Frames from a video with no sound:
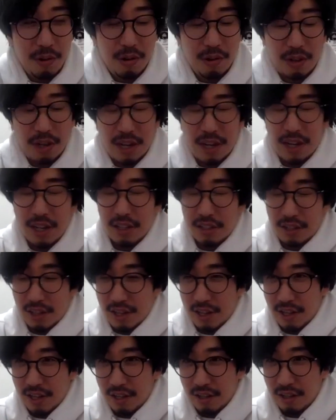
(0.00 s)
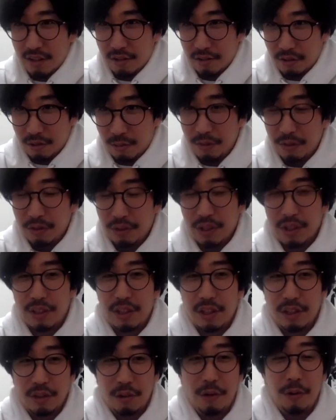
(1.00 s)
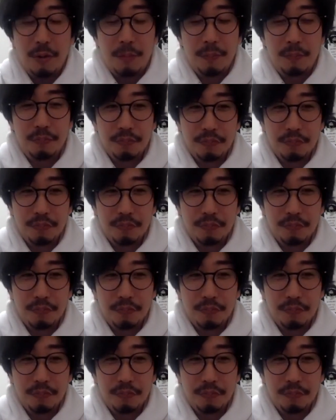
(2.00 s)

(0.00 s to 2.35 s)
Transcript: 描かれてると思うんですけど、はい、